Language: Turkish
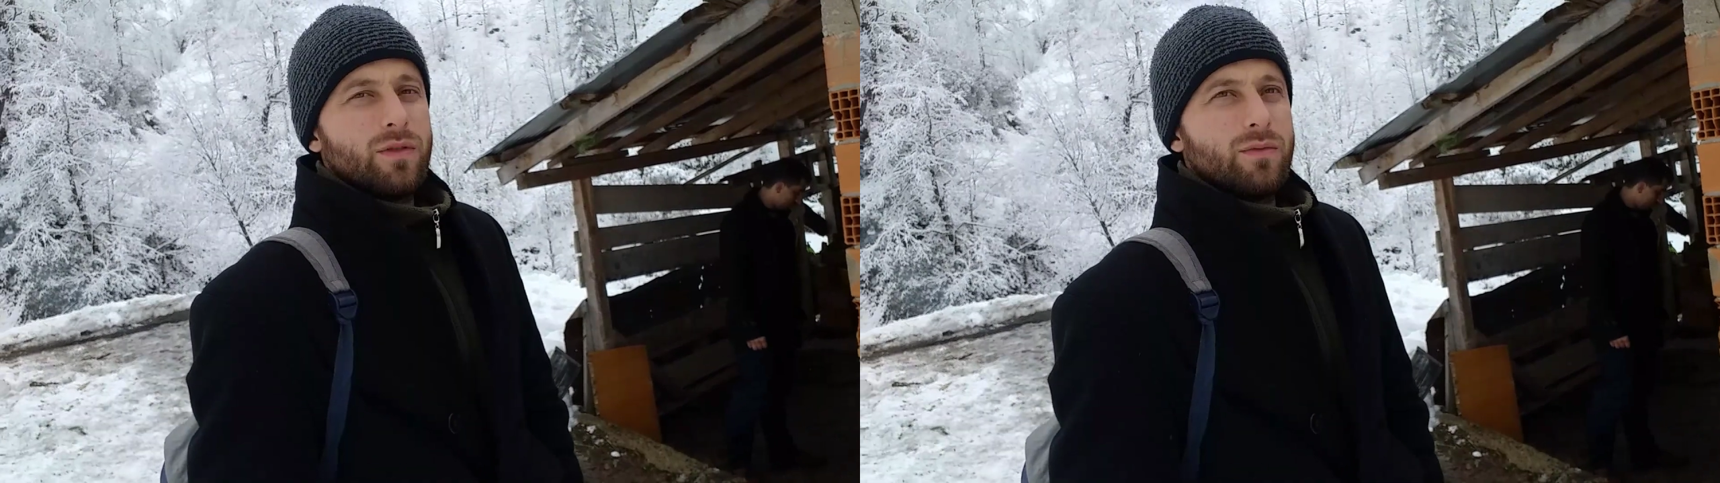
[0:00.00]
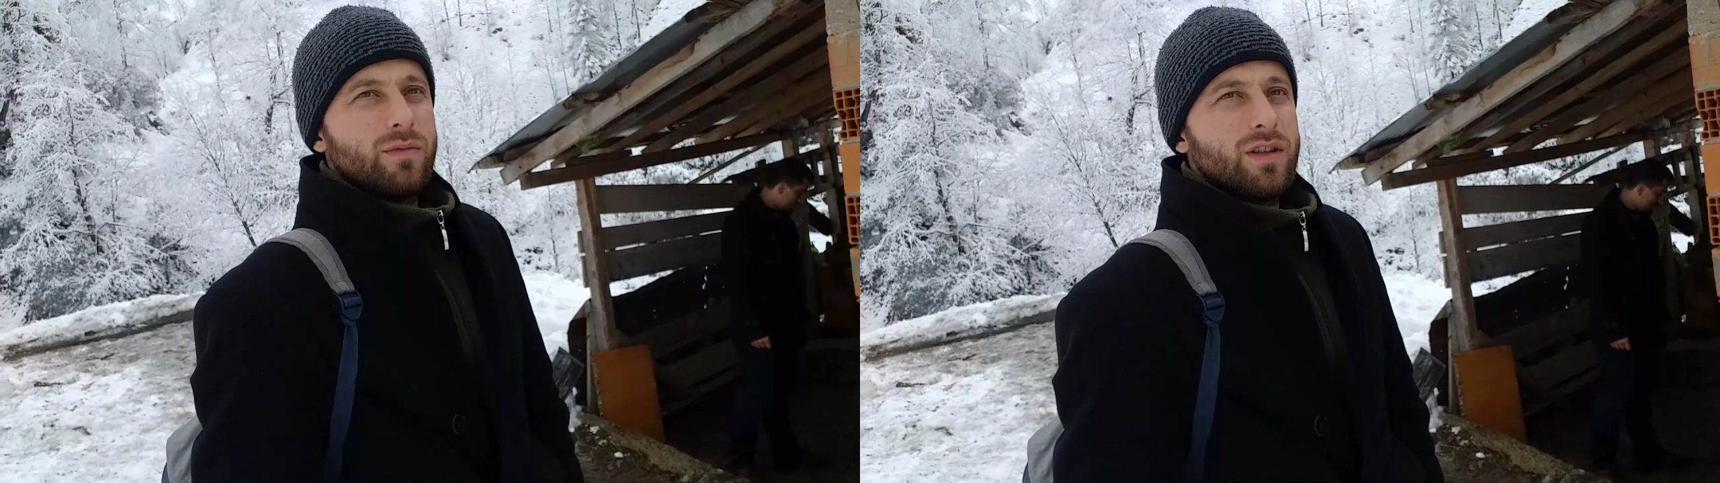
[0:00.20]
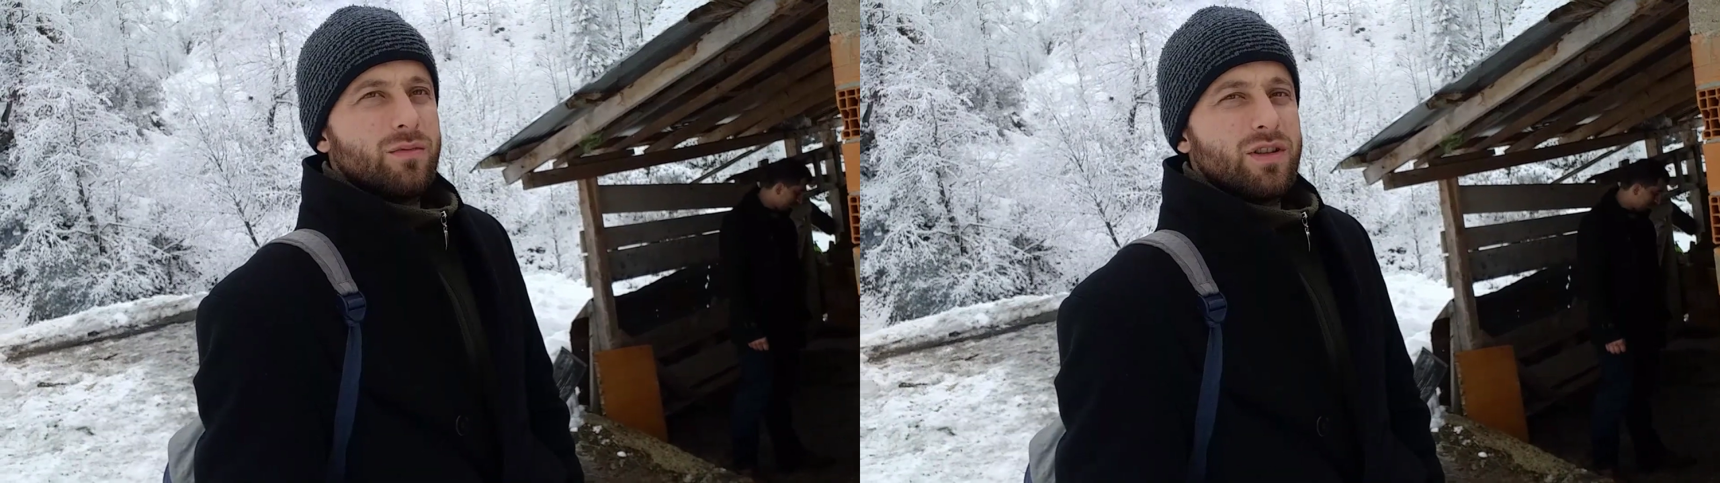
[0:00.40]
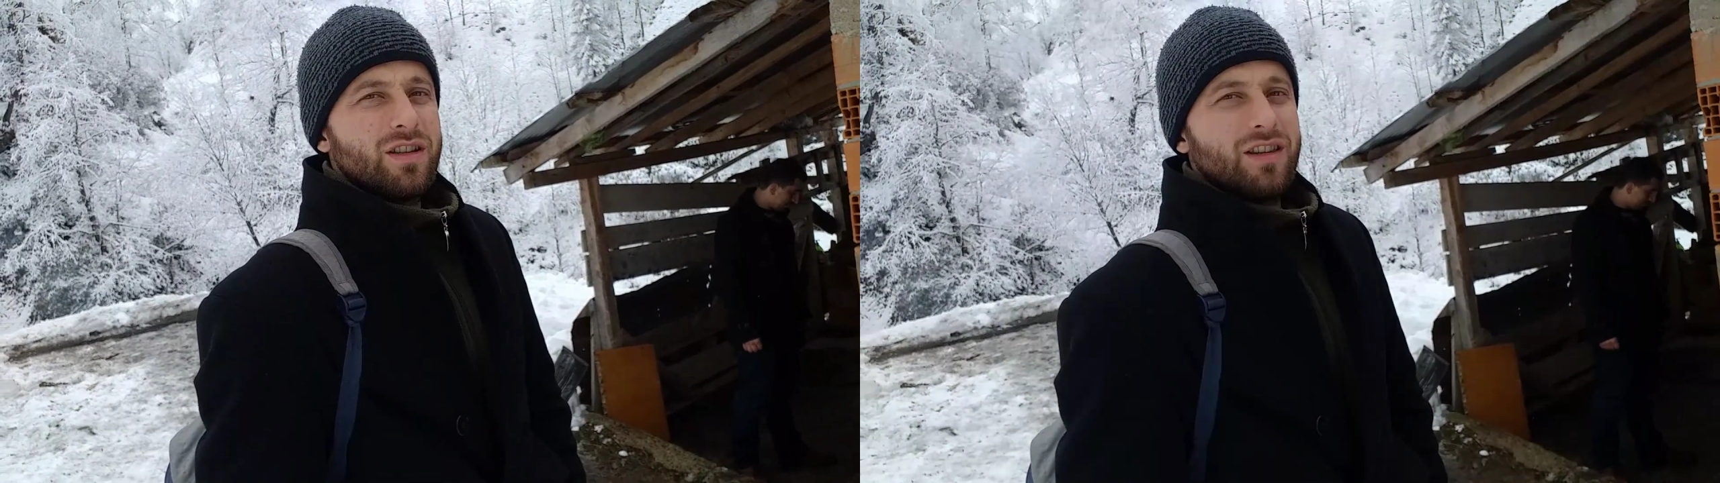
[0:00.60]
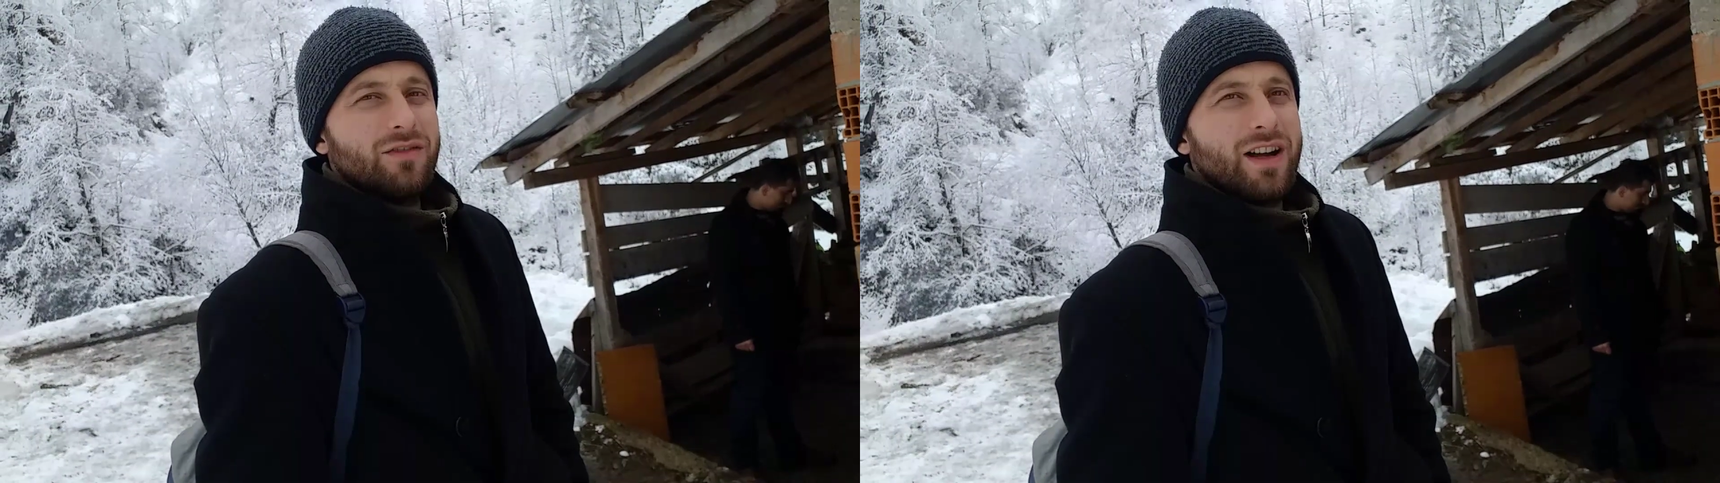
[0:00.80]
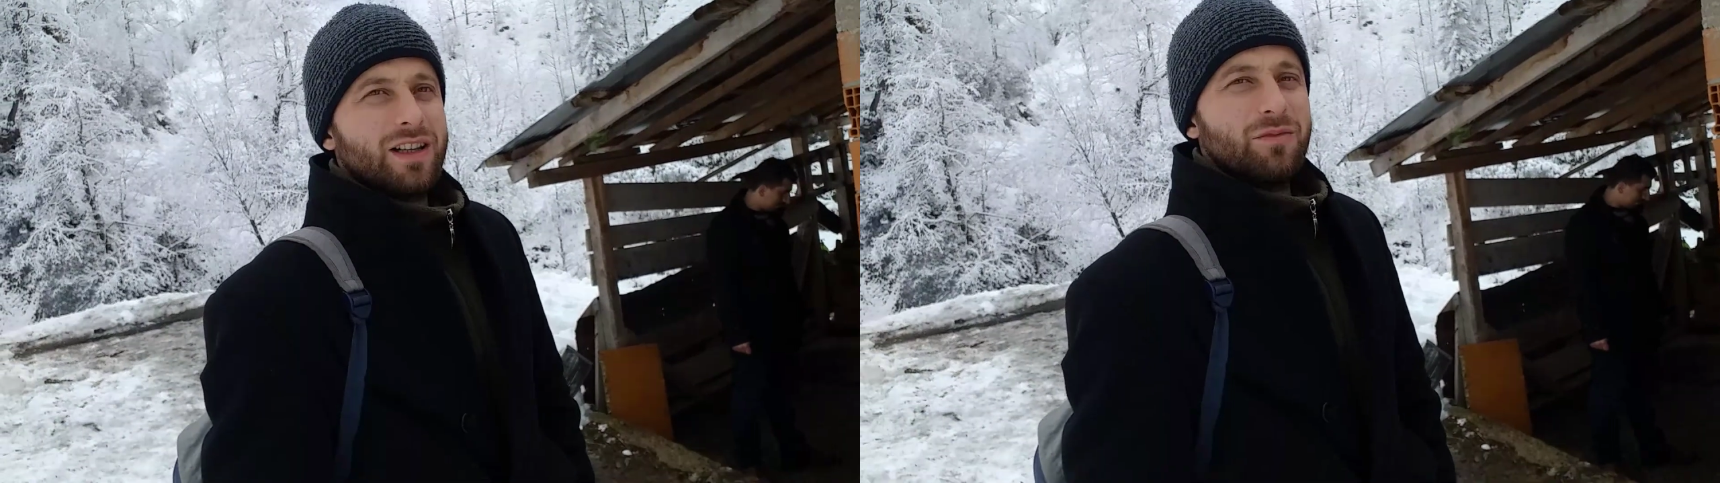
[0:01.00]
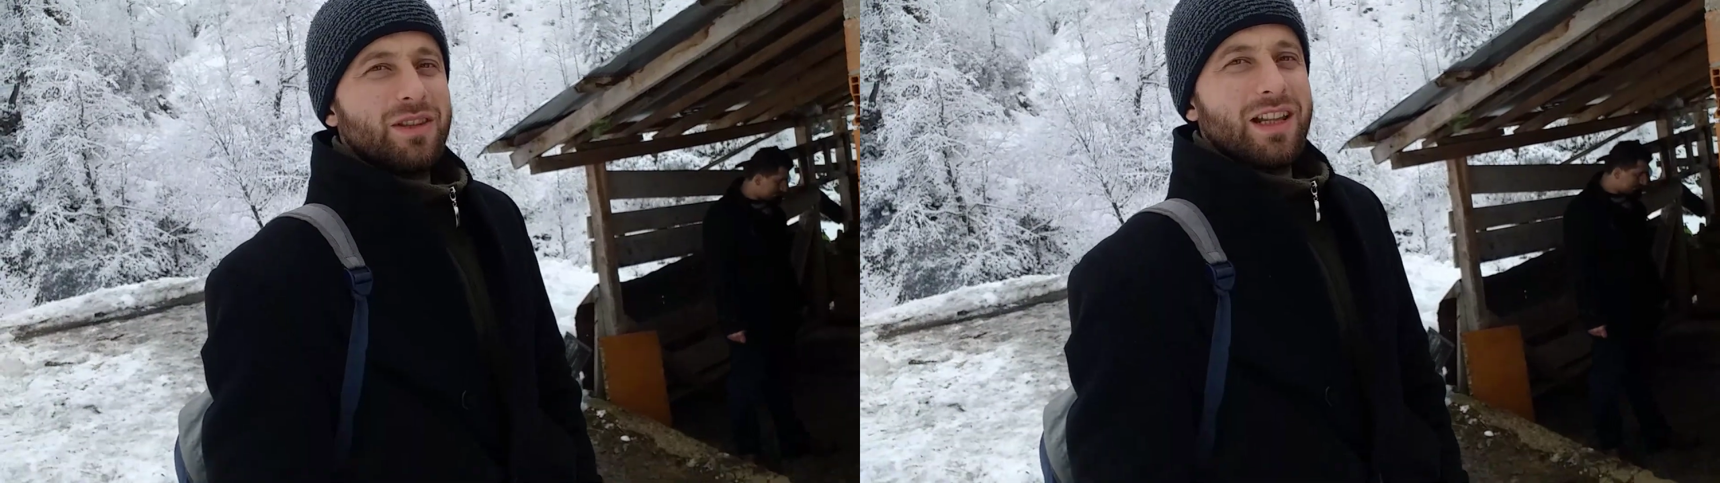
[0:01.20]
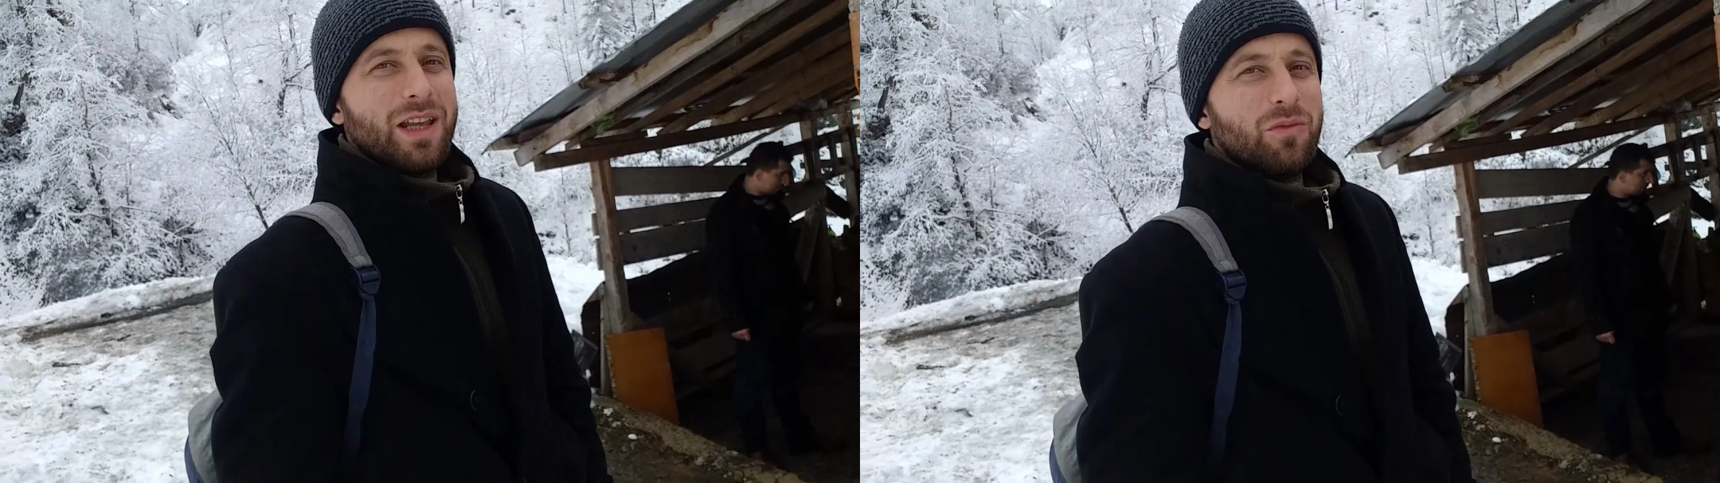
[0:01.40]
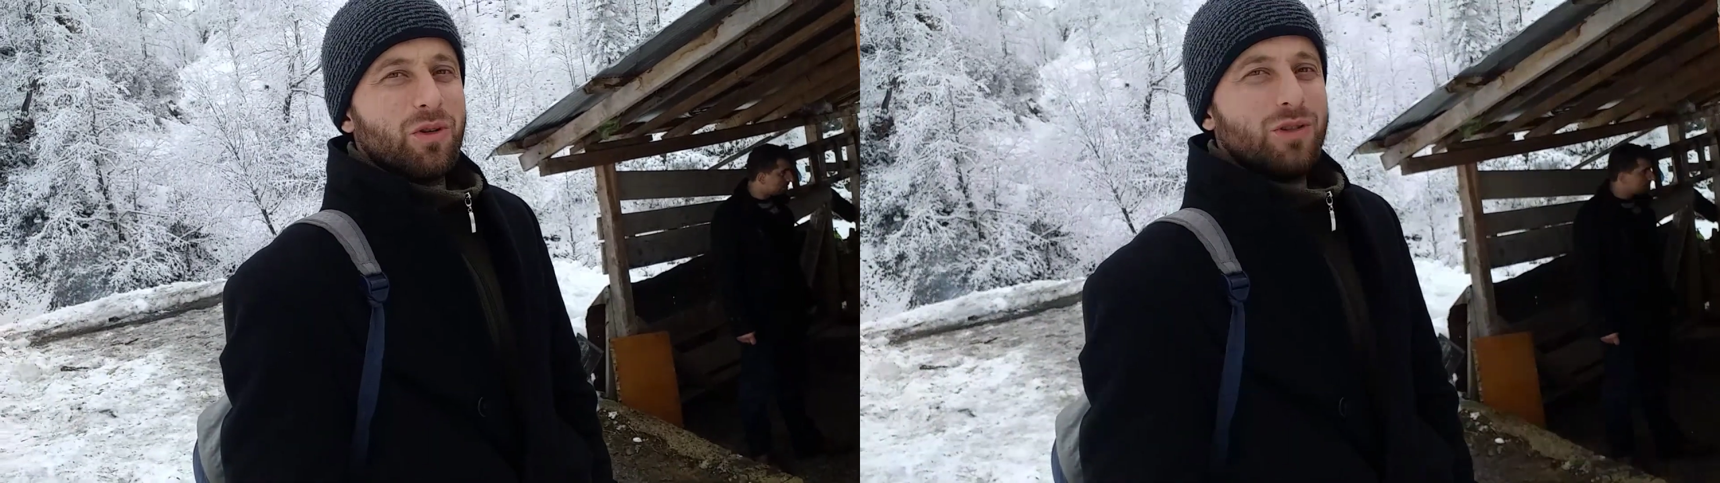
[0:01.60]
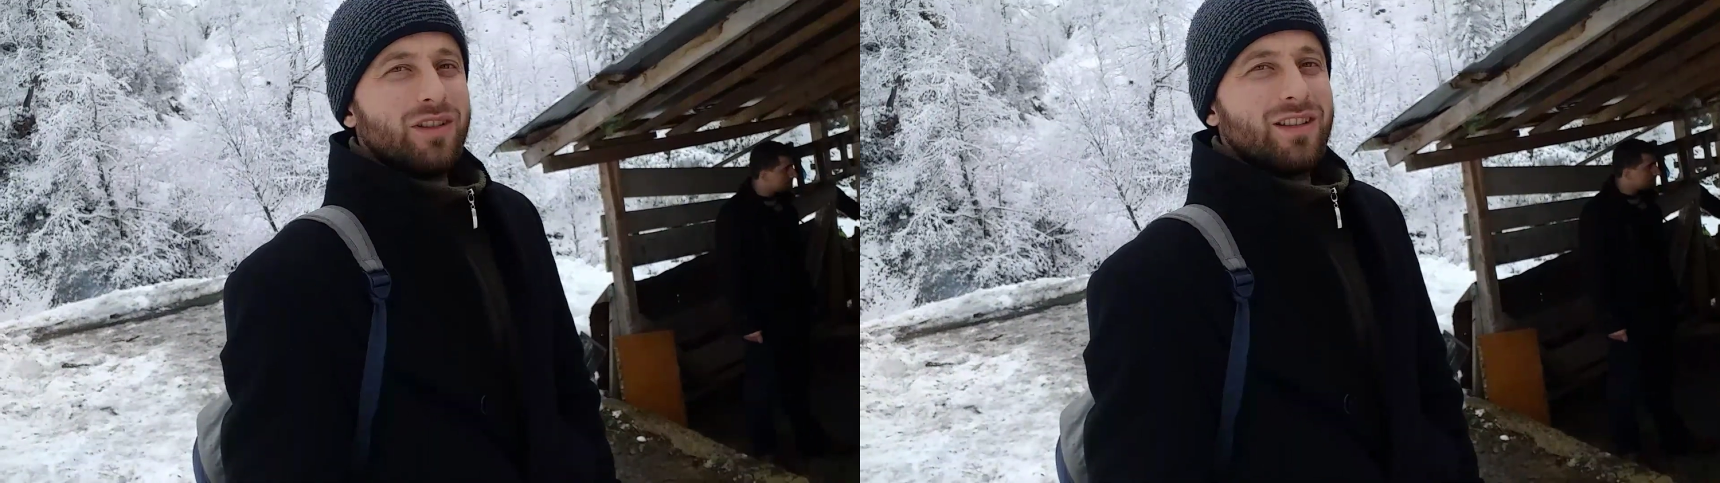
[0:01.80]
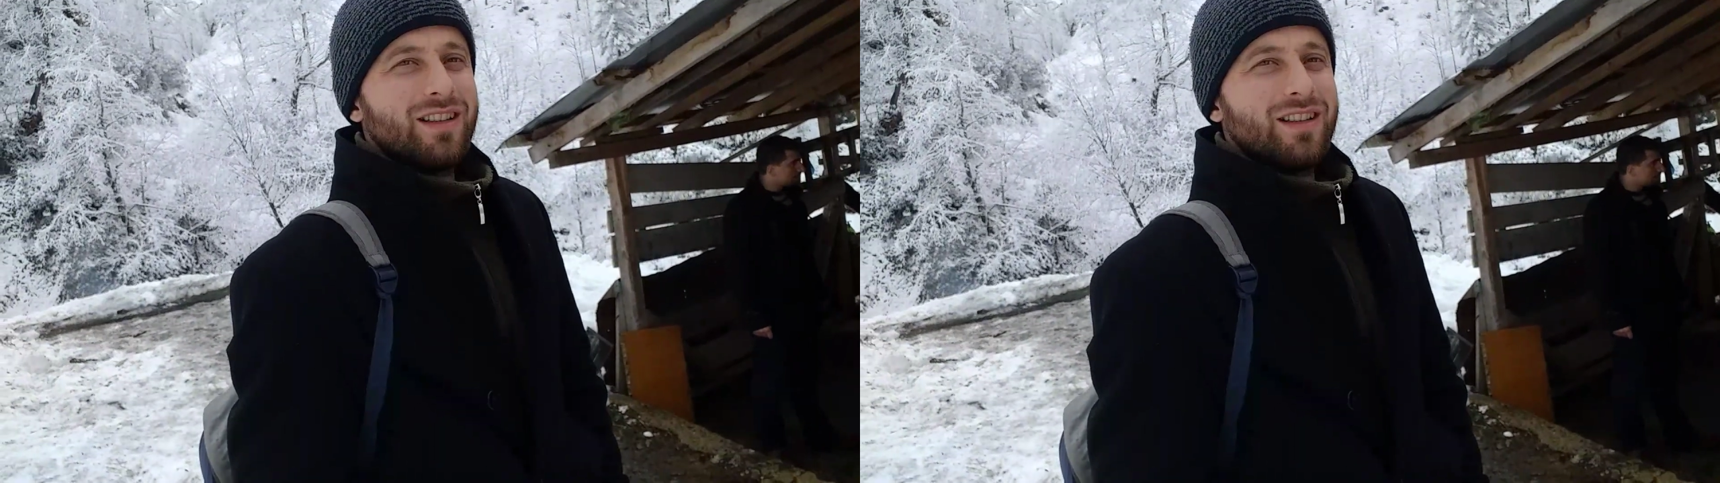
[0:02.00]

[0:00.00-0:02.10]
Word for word: bizim için de farklı bir deneyim oldu.